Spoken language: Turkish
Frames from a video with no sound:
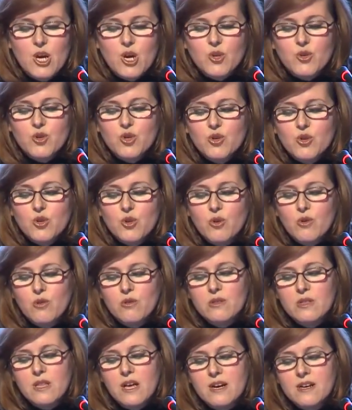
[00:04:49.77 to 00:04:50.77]
Çünkü
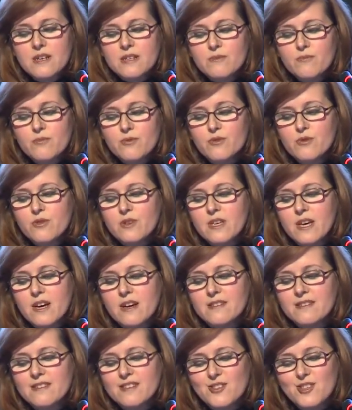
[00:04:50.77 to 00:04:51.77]
onlar bu
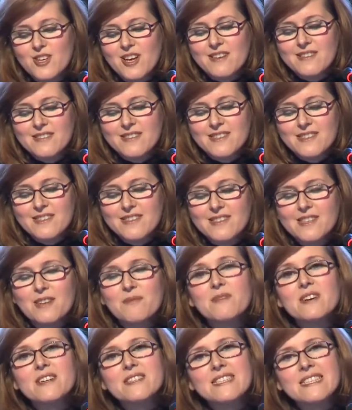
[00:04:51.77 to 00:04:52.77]
dünyada cansız
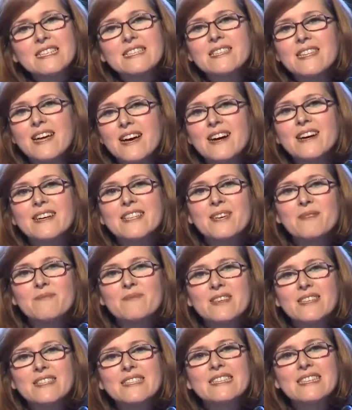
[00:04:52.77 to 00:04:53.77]
ama asil
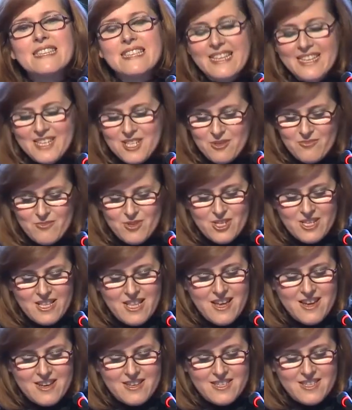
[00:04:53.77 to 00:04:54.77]
alemde
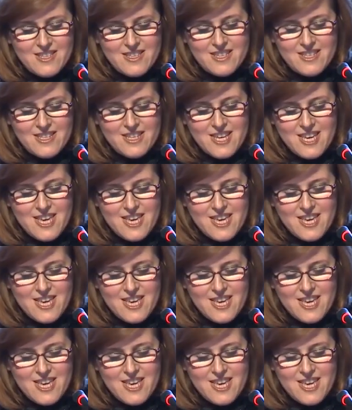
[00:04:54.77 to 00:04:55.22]
dirileşmişlerdir.